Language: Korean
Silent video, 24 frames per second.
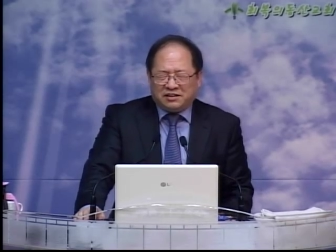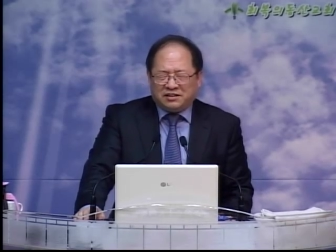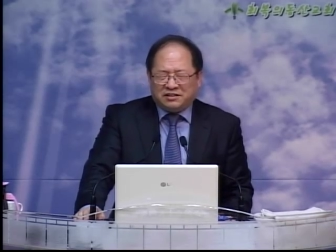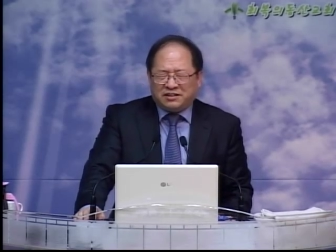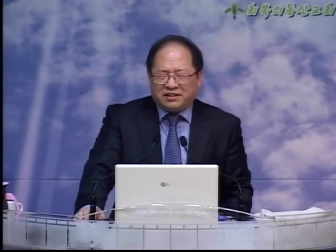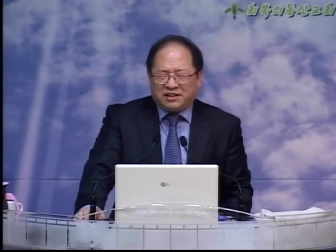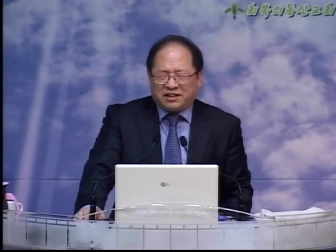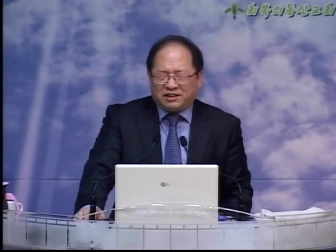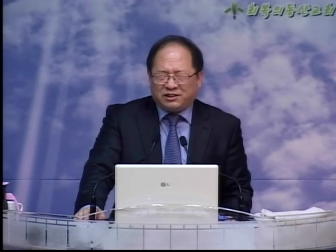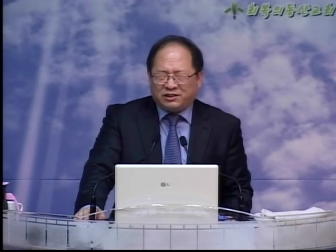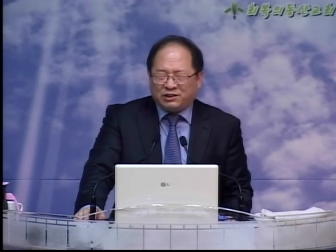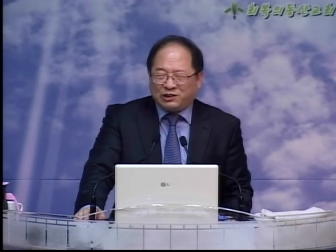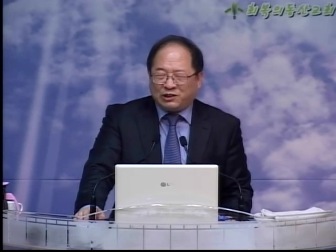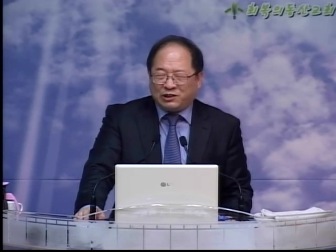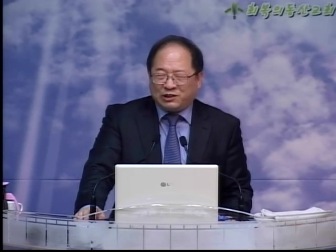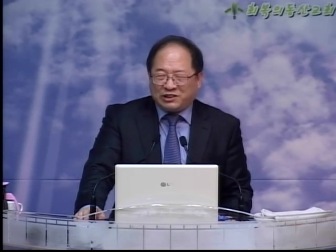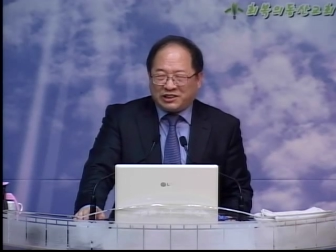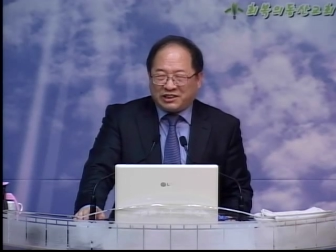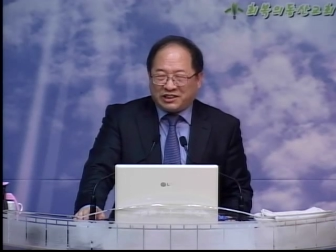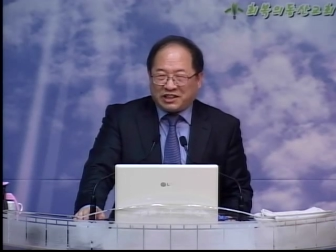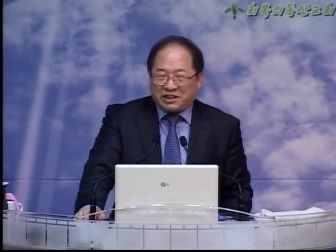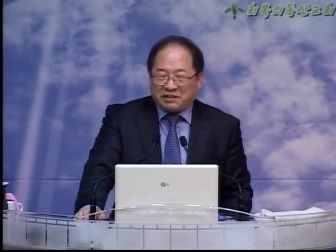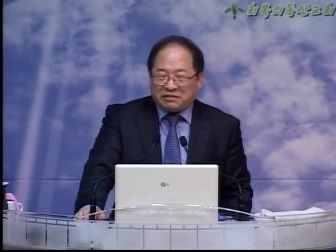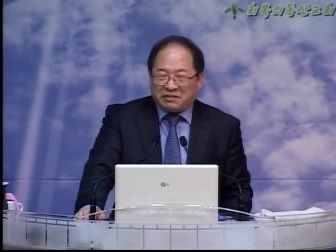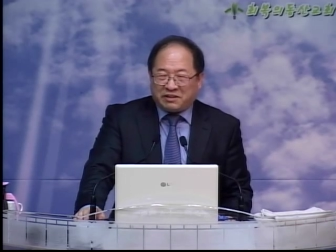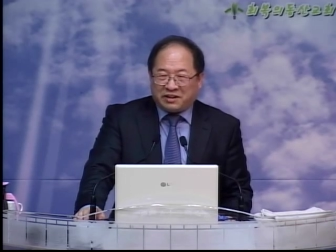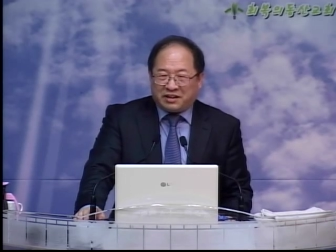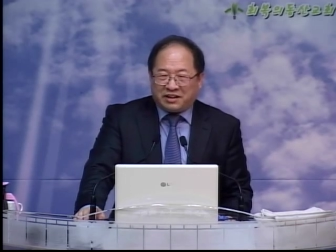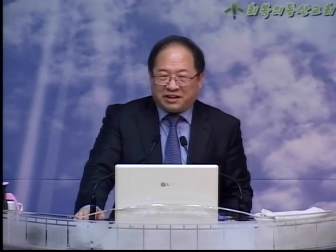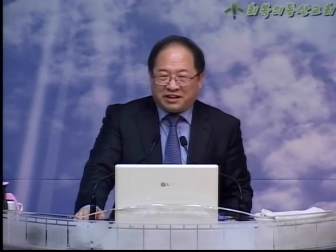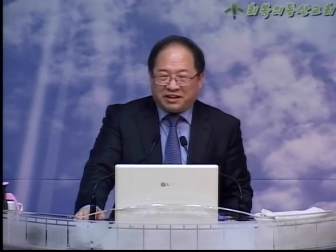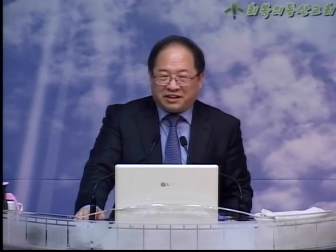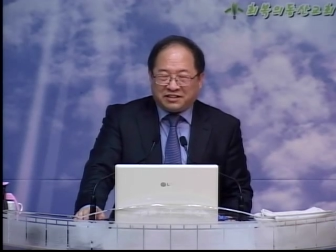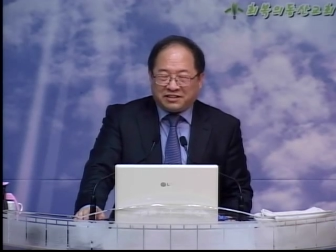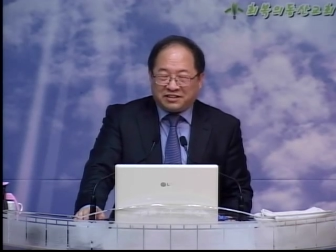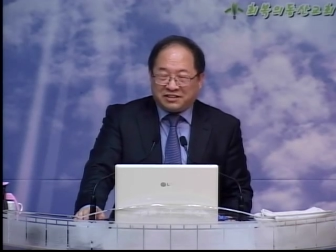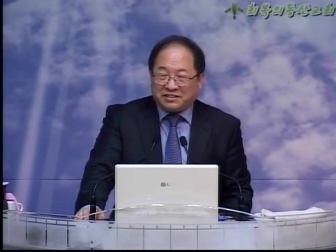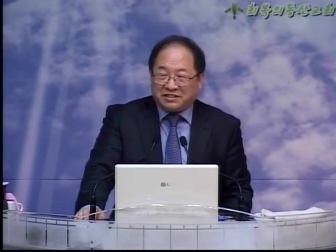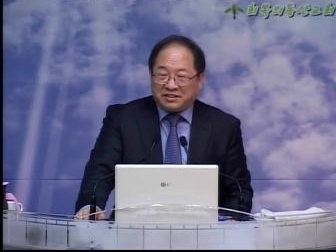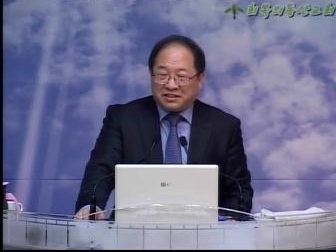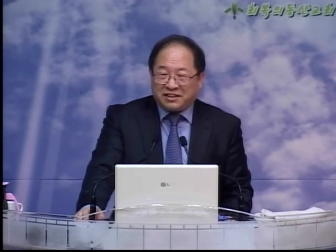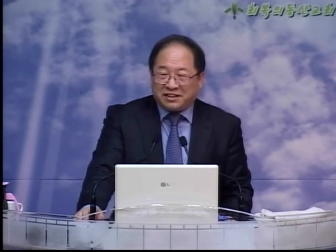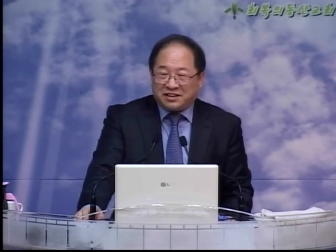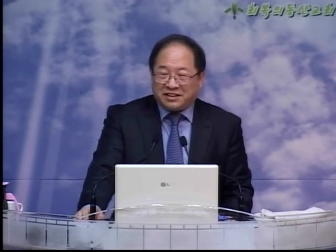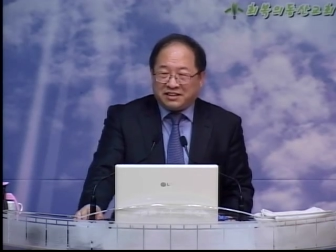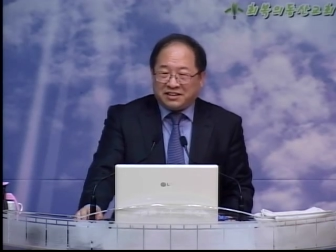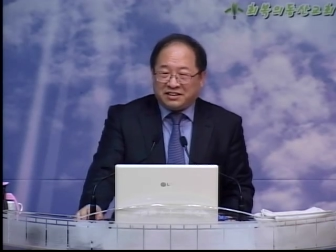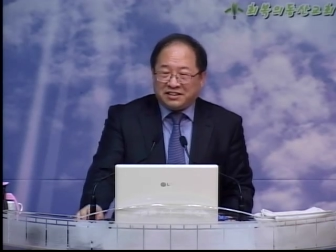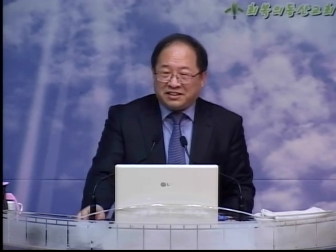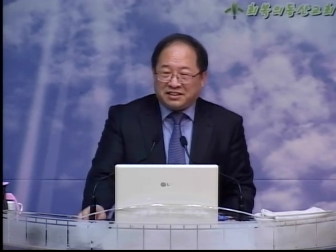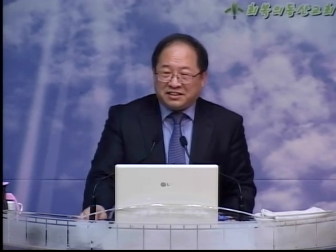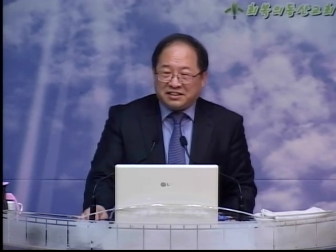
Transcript: 은혜가 떨어질까봐 그런데